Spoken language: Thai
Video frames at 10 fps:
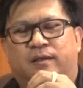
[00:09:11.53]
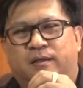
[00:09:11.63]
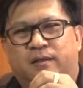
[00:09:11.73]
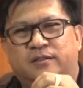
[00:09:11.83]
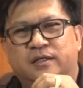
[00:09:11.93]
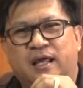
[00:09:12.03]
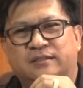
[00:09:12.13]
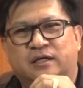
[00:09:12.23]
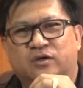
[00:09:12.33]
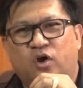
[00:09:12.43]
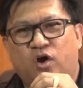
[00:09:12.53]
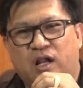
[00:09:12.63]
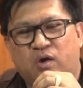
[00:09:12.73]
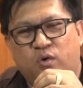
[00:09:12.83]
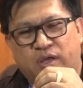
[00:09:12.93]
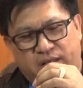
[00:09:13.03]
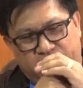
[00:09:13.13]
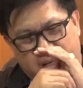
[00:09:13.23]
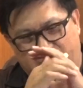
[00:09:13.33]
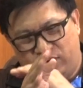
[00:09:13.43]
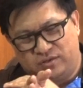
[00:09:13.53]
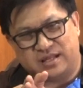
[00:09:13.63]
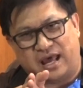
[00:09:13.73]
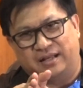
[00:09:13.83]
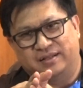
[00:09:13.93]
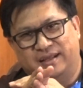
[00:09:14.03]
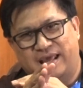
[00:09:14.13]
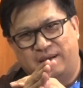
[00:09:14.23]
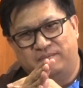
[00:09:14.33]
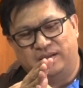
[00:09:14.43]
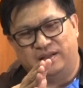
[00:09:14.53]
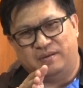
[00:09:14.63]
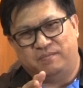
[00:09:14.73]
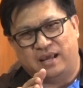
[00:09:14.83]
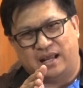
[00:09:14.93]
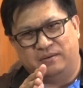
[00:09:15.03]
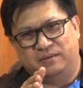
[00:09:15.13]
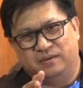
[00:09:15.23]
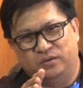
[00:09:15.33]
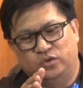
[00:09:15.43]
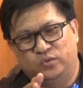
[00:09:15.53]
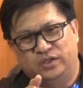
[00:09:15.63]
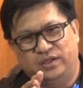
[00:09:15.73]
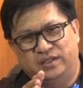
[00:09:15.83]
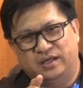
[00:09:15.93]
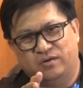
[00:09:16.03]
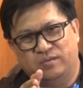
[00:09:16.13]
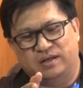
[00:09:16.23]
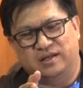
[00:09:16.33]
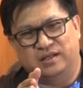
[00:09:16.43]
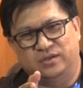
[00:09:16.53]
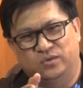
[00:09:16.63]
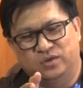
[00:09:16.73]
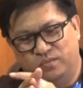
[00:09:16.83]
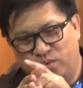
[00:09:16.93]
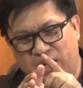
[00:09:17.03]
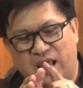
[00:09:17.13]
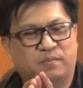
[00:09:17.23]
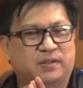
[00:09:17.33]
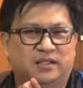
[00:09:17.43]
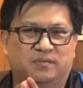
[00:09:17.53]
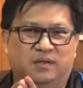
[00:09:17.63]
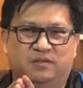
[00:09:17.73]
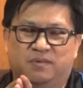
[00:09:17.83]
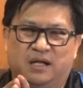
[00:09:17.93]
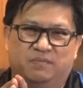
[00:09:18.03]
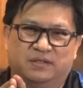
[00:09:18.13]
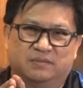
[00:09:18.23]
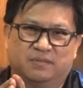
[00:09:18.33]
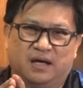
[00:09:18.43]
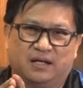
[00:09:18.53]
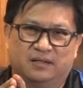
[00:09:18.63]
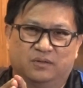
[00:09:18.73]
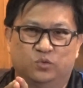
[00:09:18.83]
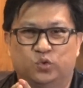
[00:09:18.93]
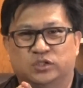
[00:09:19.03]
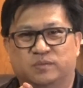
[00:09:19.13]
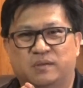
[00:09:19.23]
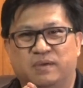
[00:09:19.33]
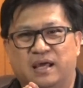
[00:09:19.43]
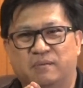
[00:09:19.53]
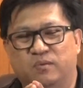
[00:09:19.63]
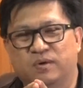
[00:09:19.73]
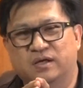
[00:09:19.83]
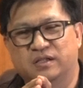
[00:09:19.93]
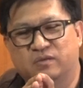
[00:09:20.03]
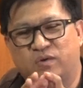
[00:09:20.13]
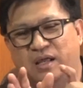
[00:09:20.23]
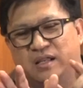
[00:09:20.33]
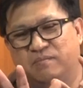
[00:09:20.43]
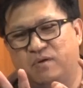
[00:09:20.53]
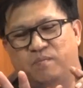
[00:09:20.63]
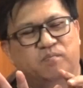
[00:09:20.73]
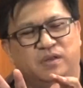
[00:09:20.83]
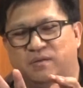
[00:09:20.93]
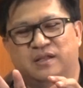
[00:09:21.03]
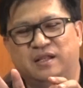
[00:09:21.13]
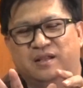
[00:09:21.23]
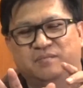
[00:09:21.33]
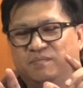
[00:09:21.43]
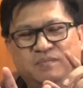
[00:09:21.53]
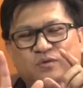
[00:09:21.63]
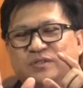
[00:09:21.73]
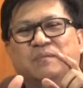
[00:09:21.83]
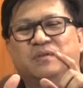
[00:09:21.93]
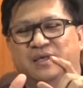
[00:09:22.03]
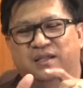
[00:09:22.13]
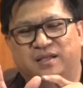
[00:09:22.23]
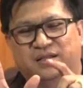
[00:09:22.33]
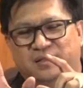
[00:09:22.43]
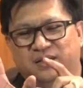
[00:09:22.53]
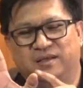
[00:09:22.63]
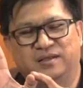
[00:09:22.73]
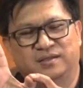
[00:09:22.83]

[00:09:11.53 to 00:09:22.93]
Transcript: ในเชิงงานสังเคราะห์เราคงเห็นงานยุทธศาสตร์นะครับในแลบงานยุทธวิธีที่เขากำลังเดินอยู่คือมุ่งหน้าไปที่ทำเนียบรัฐบาลเป็นสำคัญคุณส่วนจำได้ไหมฮะ ผมเคยเรียนไว้เนี่ยม็อบมีไว้เนมีอยู่สามที่นะหนึ่ง